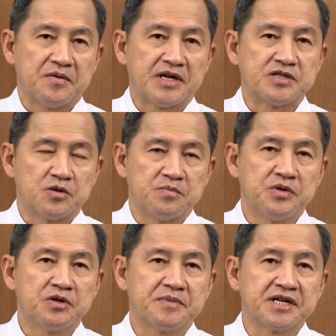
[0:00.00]
วันสมโพ
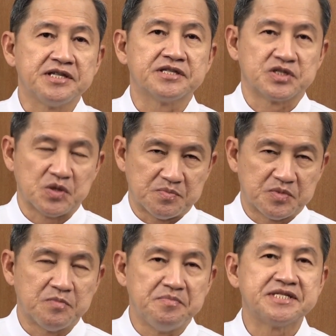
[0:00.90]
ธิพระคิสสมภ
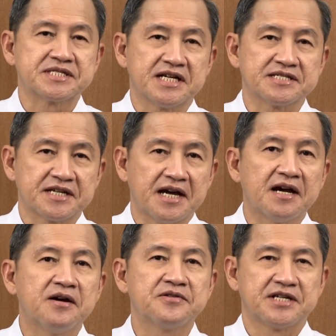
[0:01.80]
พมิสซาเช้า
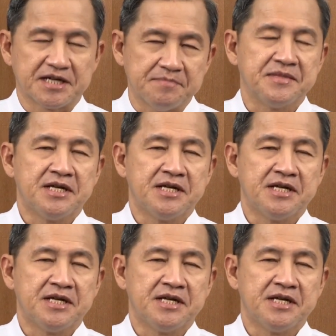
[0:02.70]
นะครับ